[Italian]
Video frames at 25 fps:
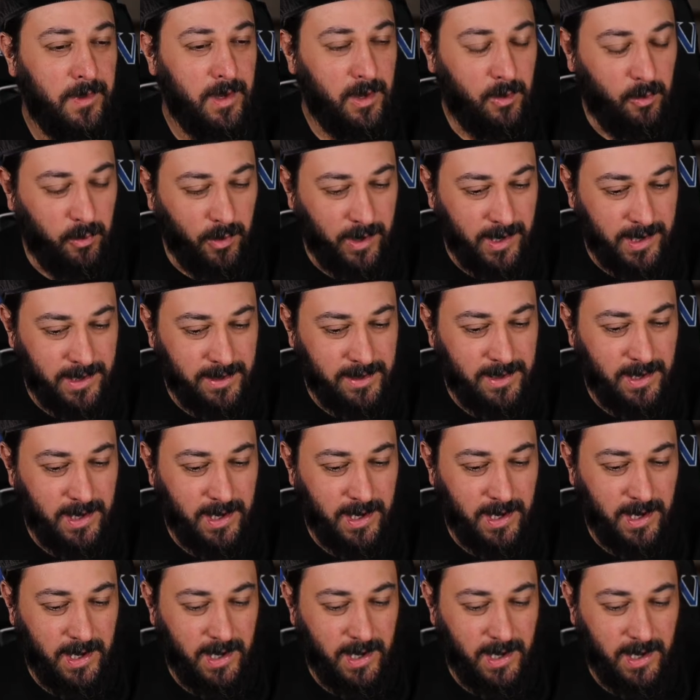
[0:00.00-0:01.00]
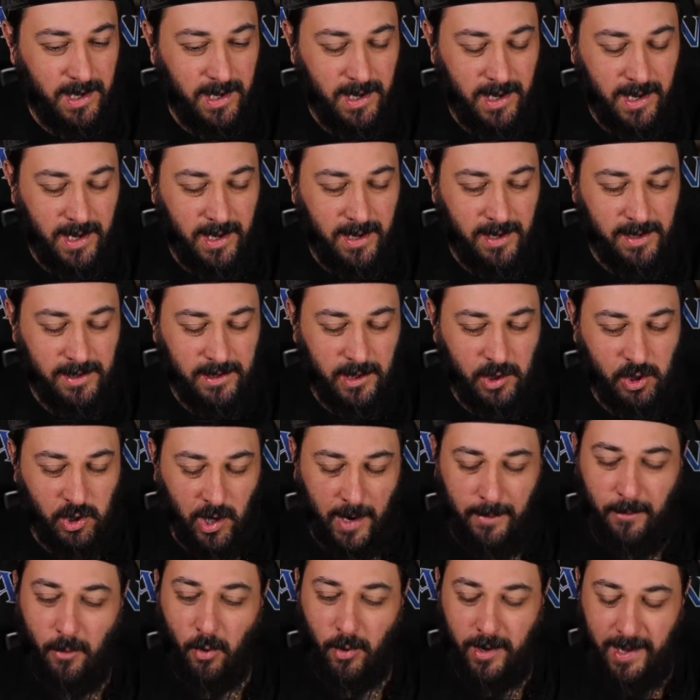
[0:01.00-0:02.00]
quindi eh,
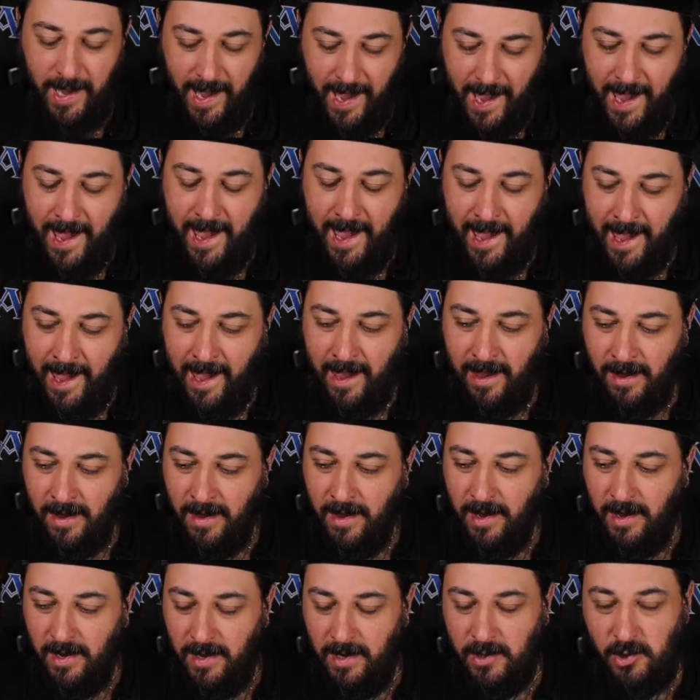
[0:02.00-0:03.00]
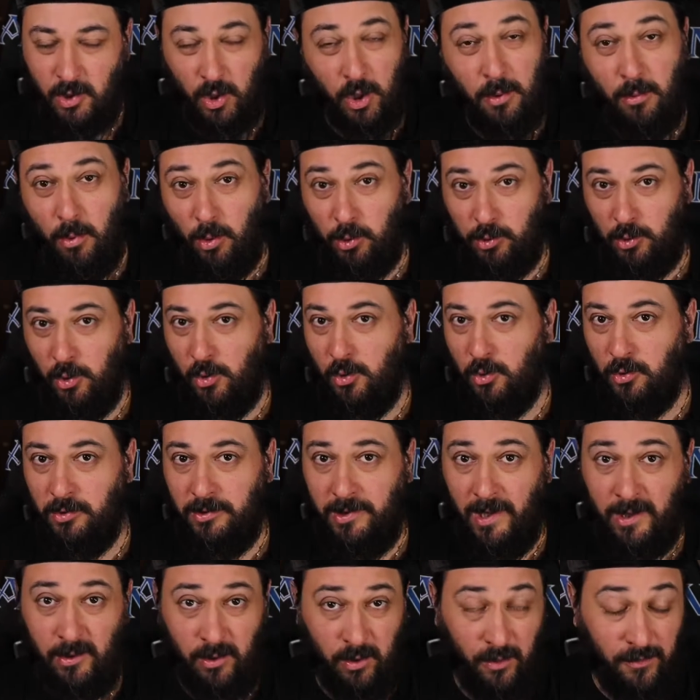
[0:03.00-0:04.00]
diciamo che eh, sono molto
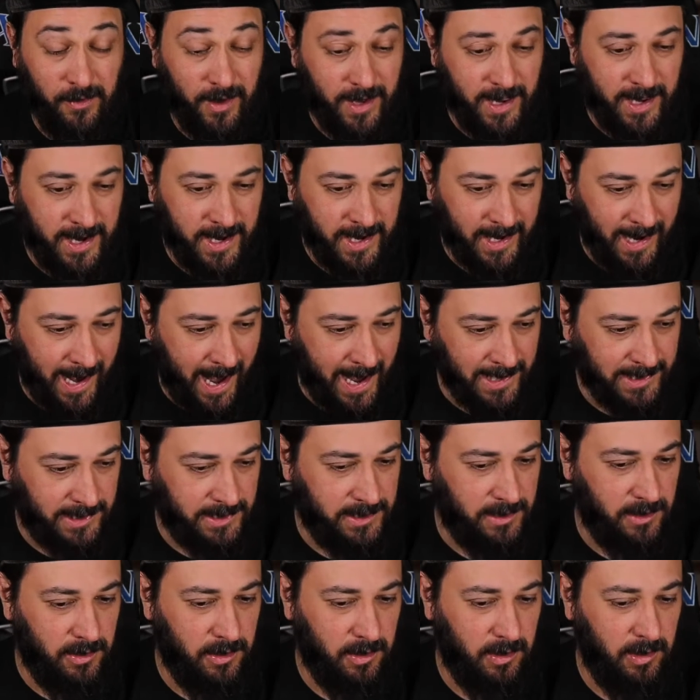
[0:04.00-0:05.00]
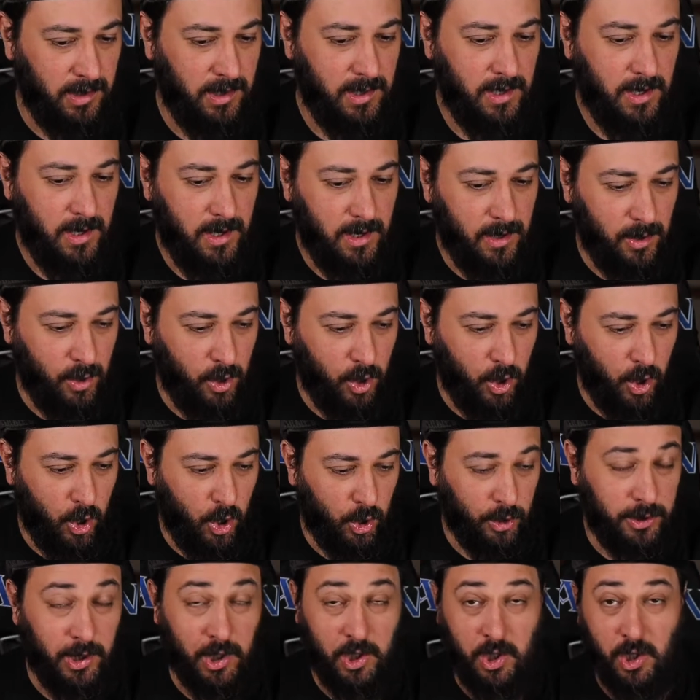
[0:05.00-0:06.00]
contento, vi ringrazio,
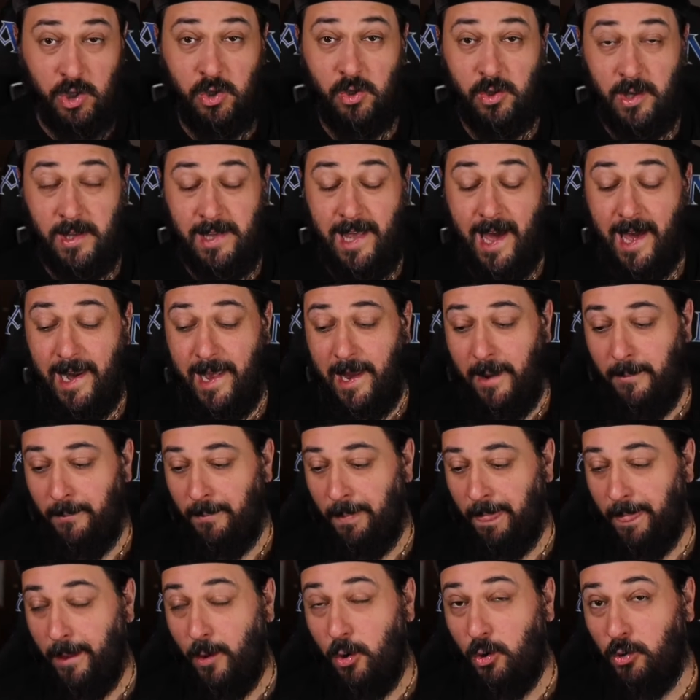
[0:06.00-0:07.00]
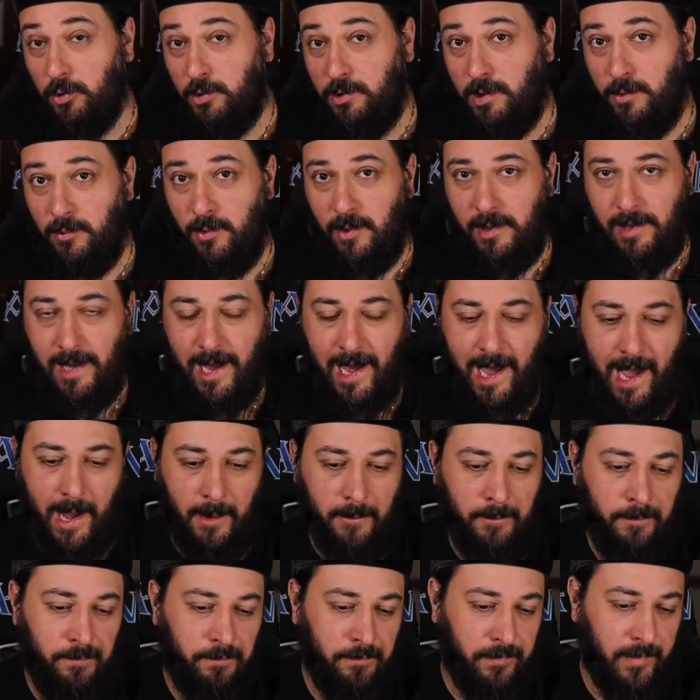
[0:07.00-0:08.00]
ho, deciso di dare mm,
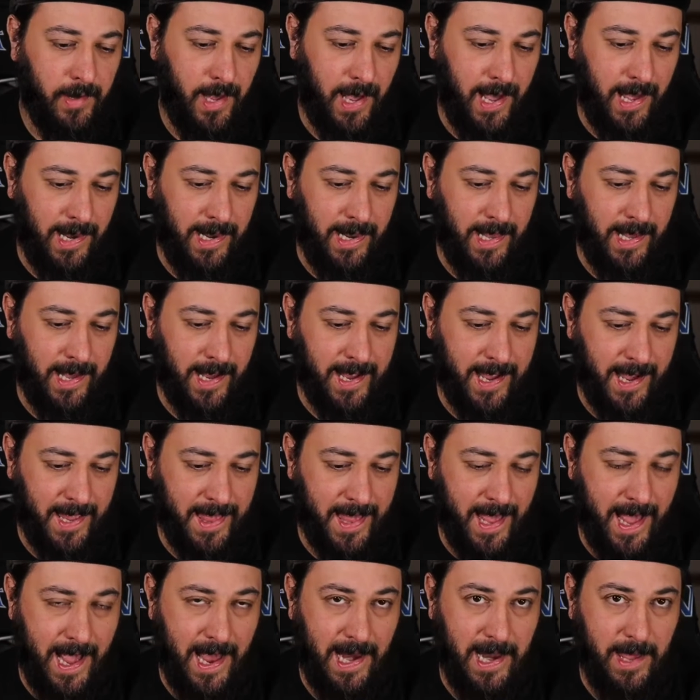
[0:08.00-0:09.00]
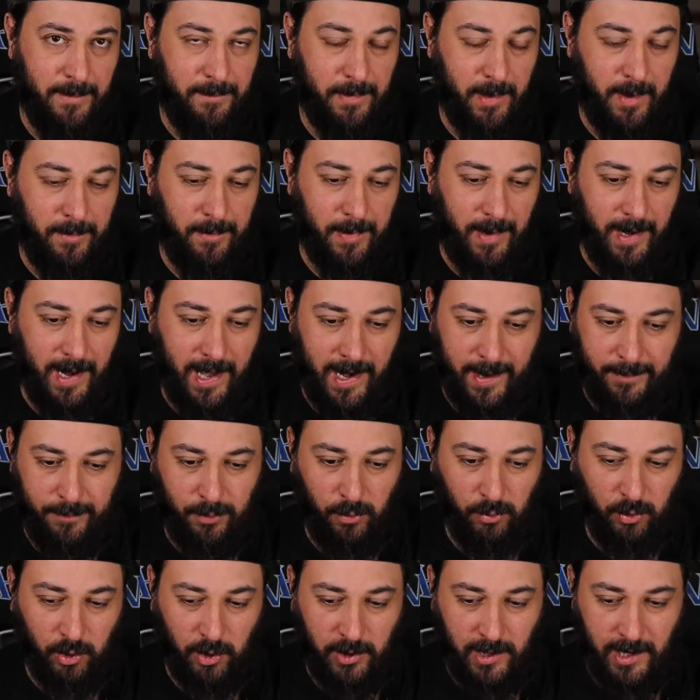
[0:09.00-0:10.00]
continuità al canale per parlare
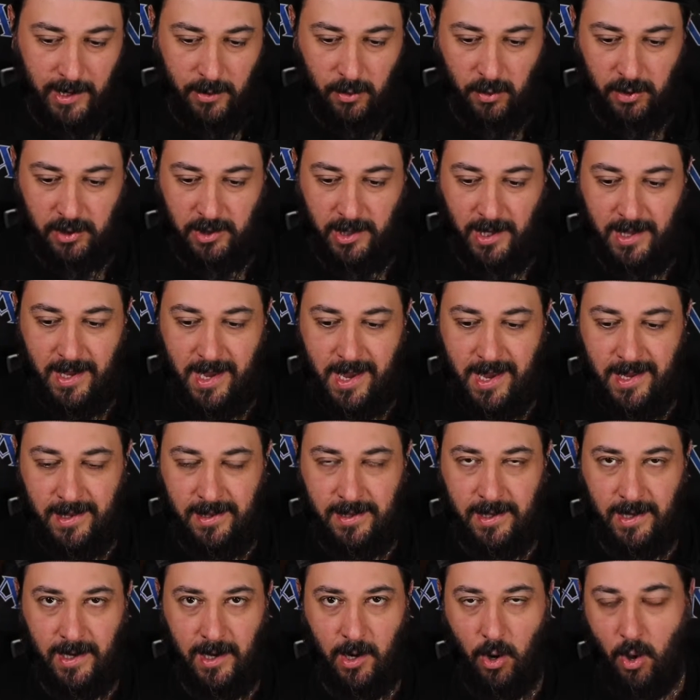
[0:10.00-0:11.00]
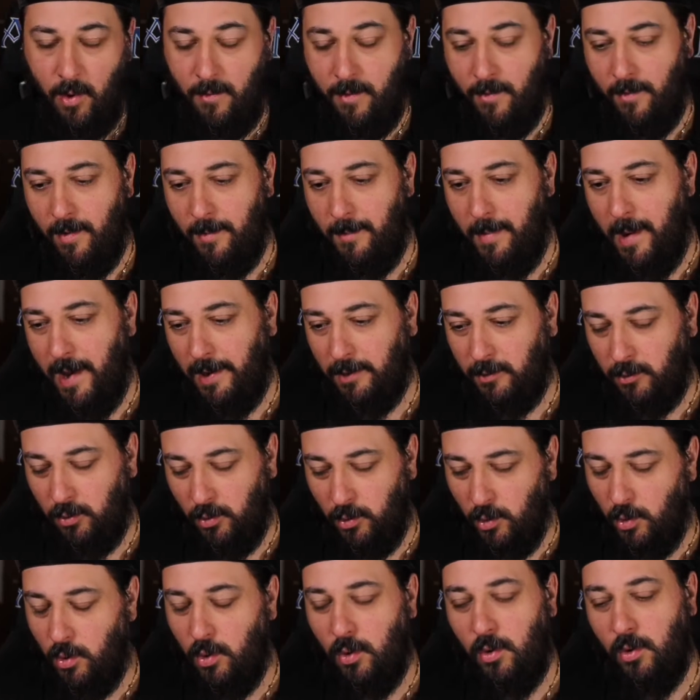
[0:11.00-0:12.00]
appunto della nostra Inter, l'avevo aperto
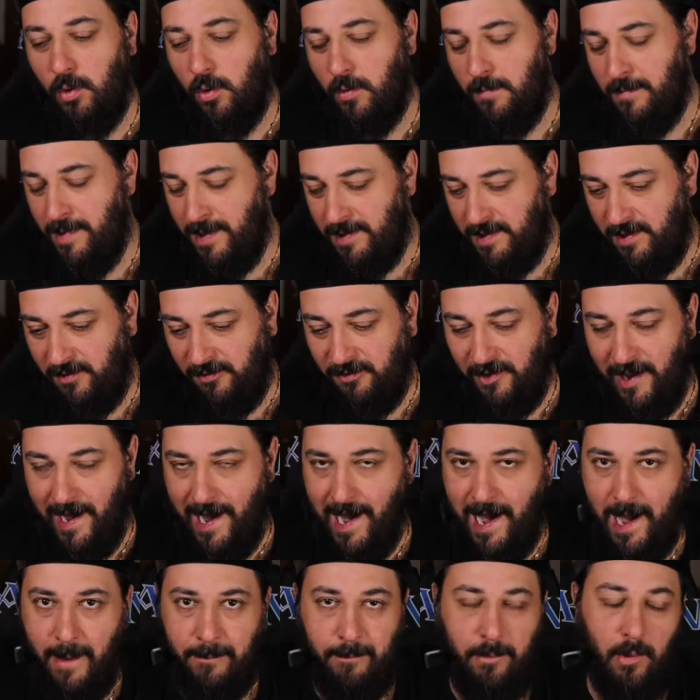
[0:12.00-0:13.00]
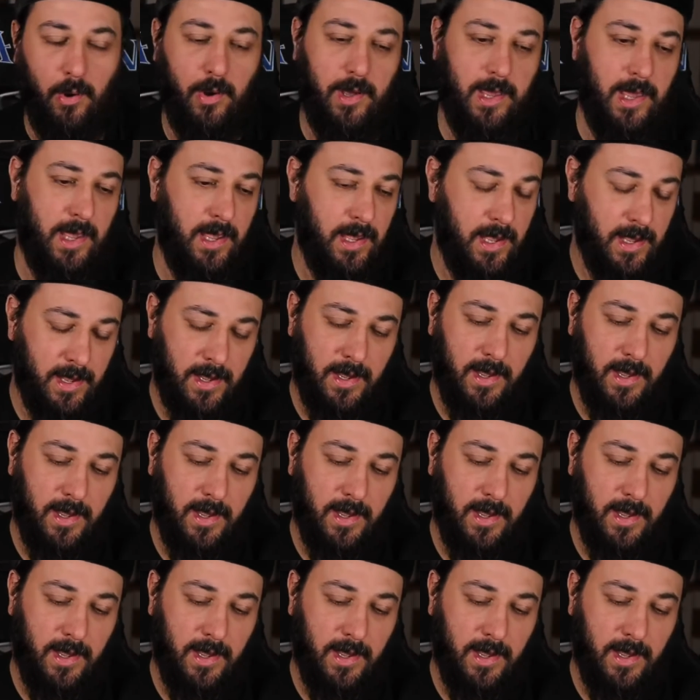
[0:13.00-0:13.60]
mesi fa, poi